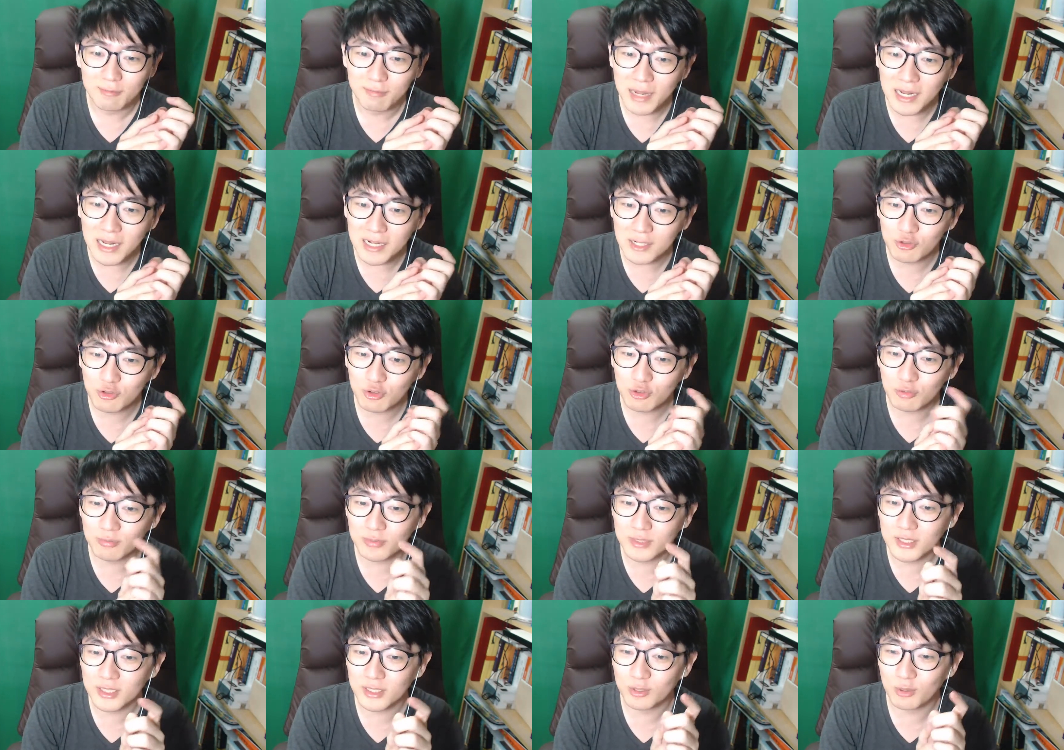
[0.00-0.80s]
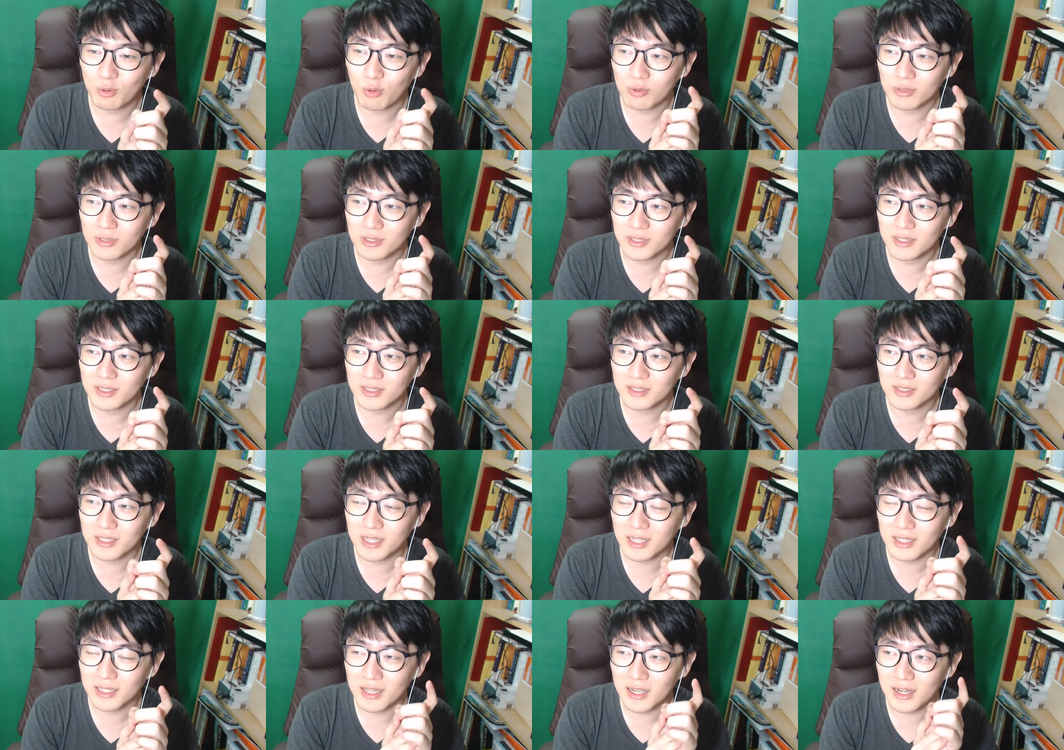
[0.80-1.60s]
팔꿈치
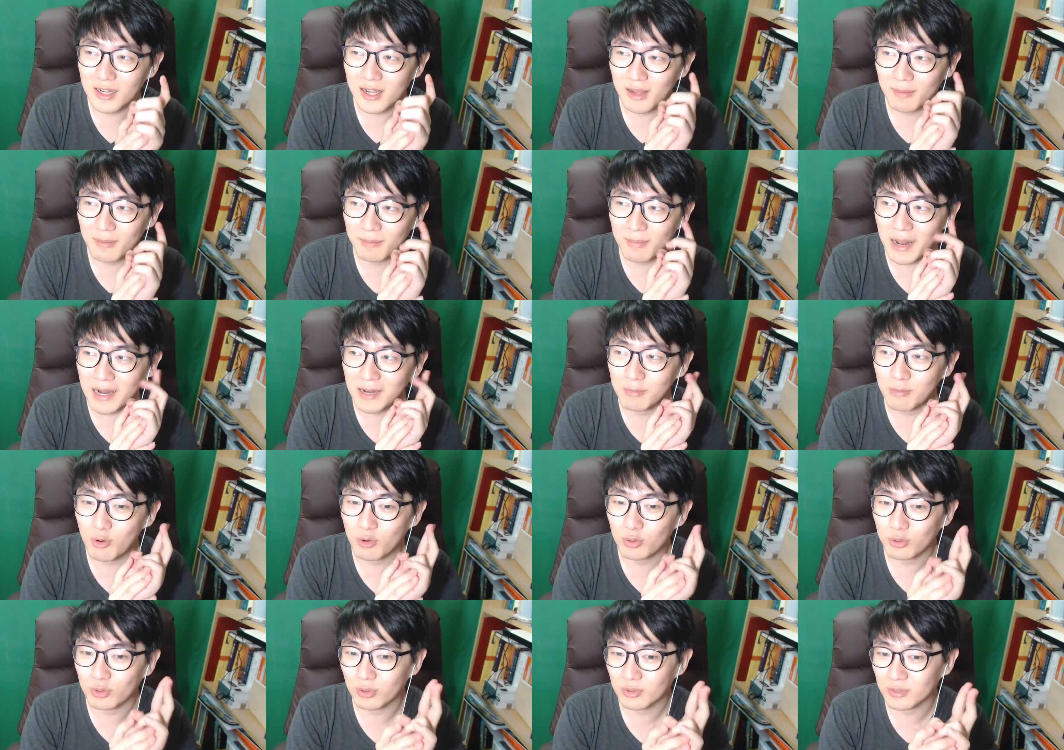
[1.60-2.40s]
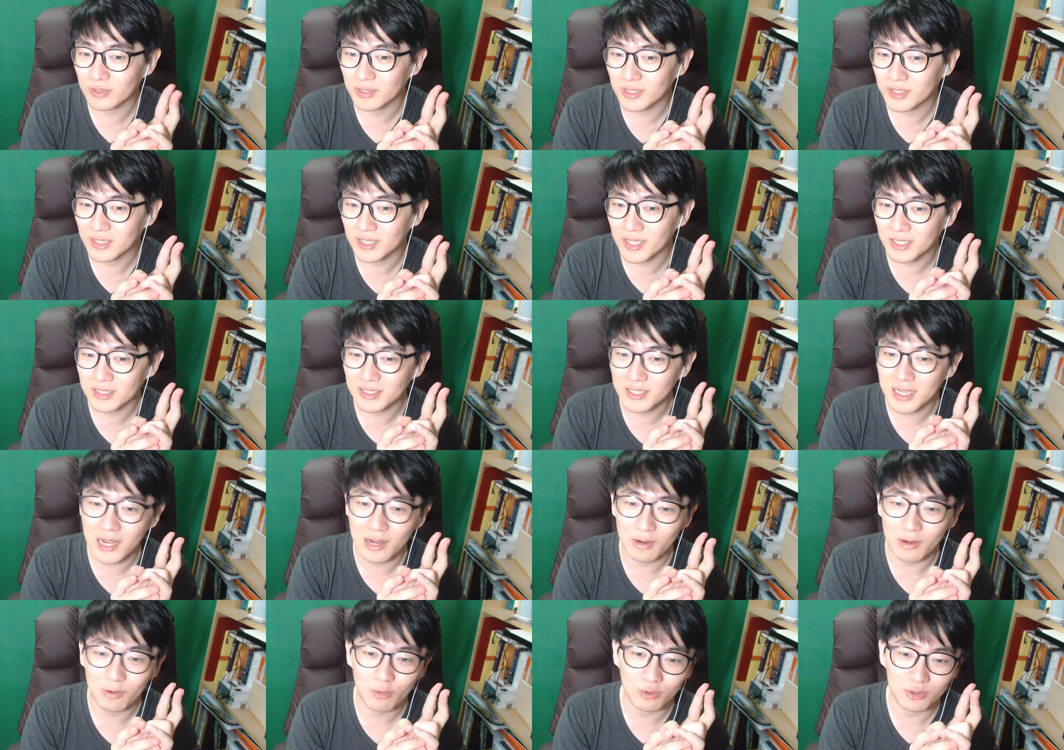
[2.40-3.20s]
통증에다가 발목
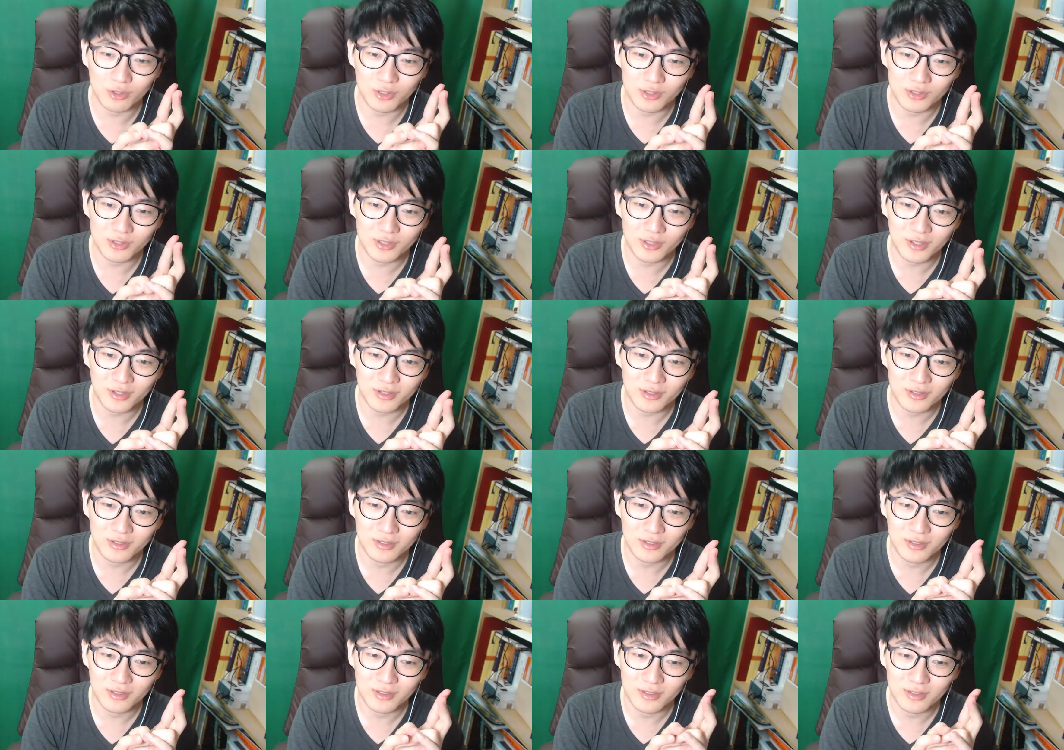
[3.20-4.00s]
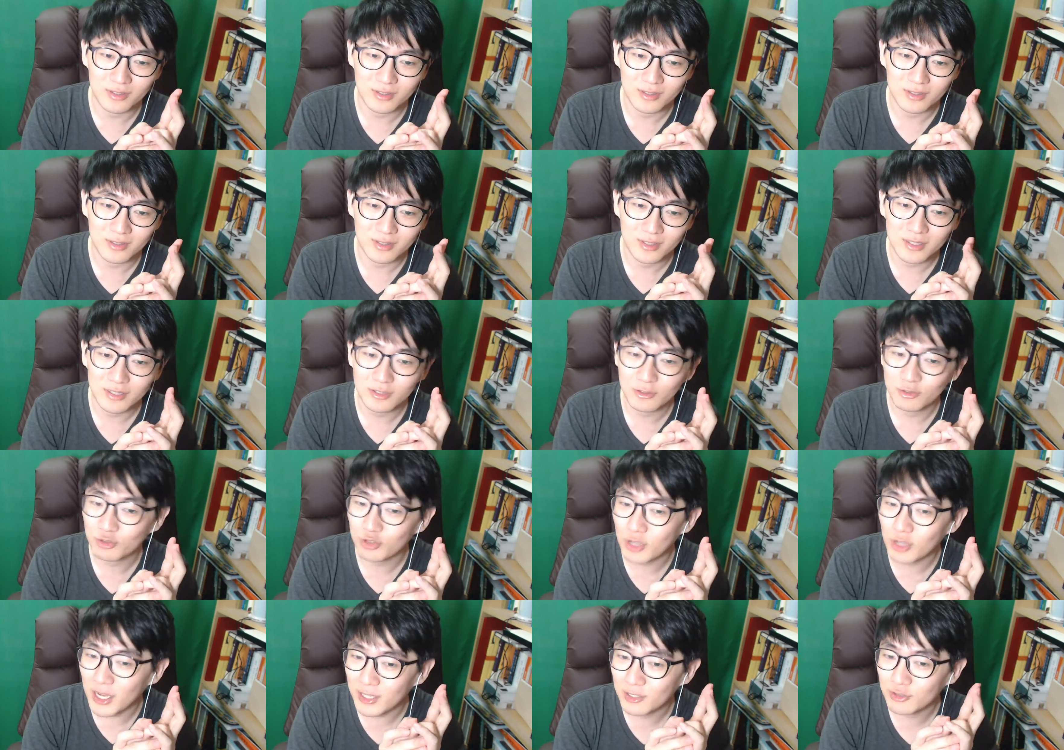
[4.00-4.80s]
통증까지 안고 떴어요.
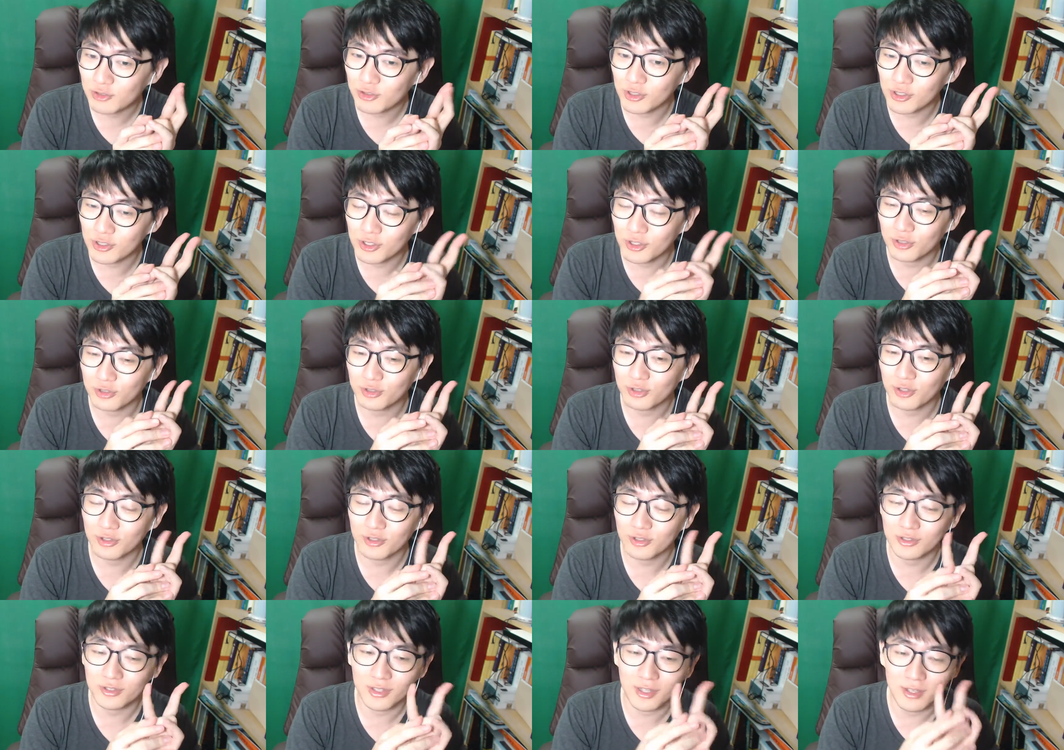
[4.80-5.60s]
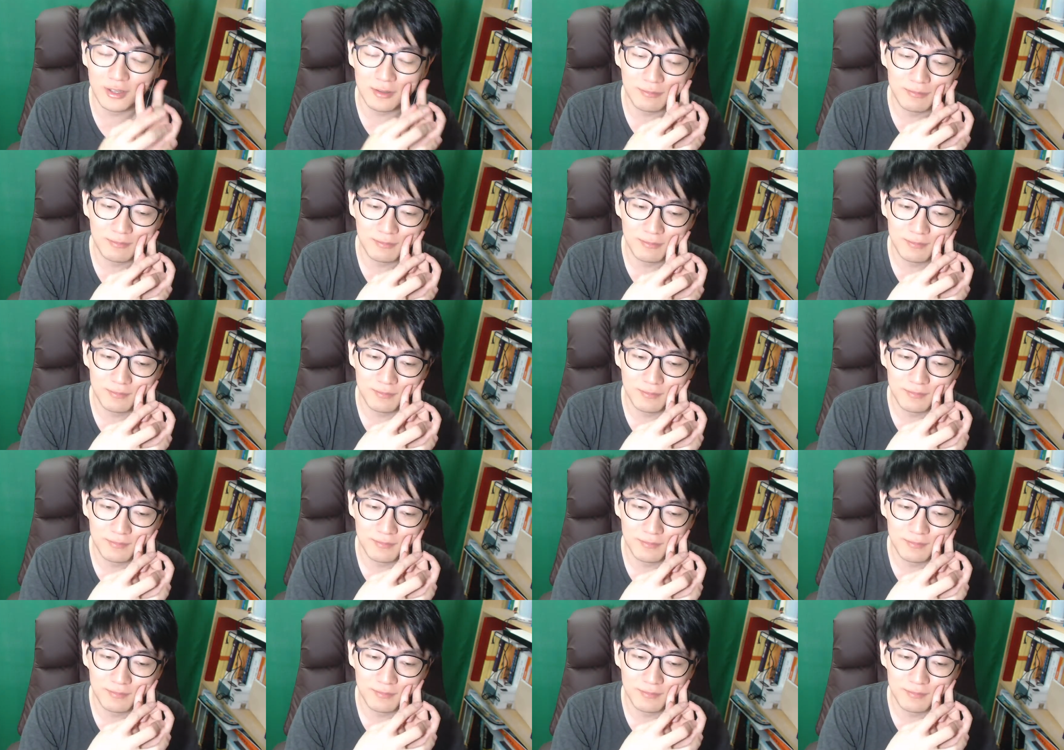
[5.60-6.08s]
좌익 순련 떴는데